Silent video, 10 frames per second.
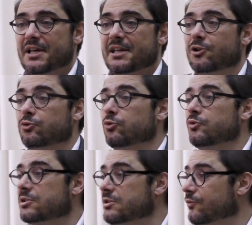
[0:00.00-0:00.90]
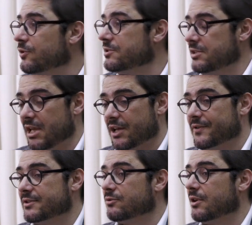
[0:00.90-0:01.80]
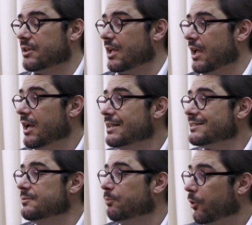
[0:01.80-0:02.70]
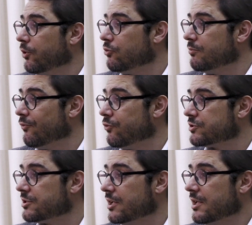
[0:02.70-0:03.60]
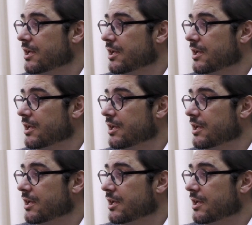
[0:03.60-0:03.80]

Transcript: e que tudo isso influencia e às vezes até se impõe com uma força